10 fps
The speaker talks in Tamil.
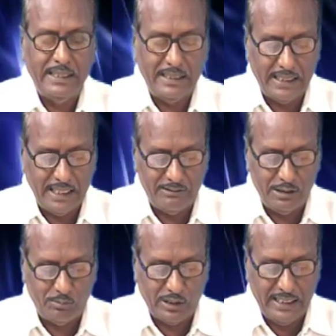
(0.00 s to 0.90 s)

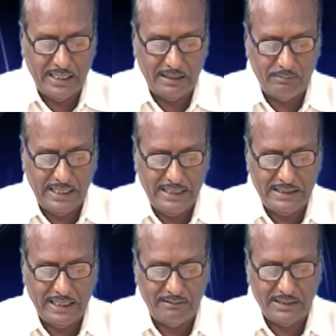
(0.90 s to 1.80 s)
இரண்டாவது முறையாக
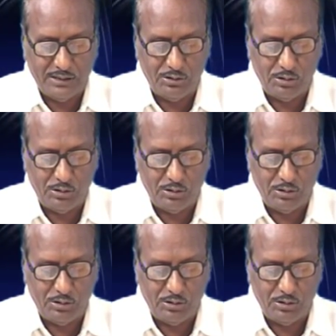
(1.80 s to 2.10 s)
மலேசியாவுக்கு